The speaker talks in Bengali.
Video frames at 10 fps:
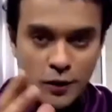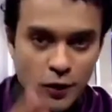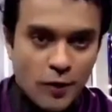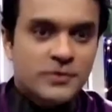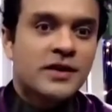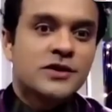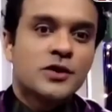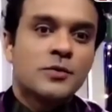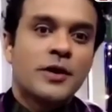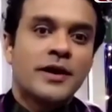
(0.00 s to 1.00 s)
রমজানের
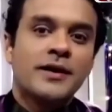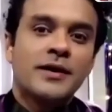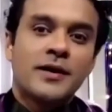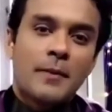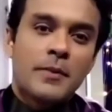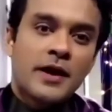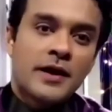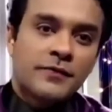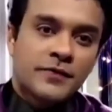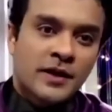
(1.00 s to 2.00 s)
সময় আমরা
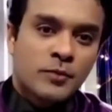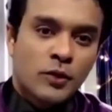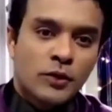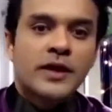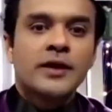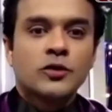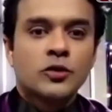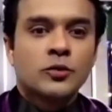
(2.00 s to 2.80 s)
ইফতারি বলতেই কিন্তু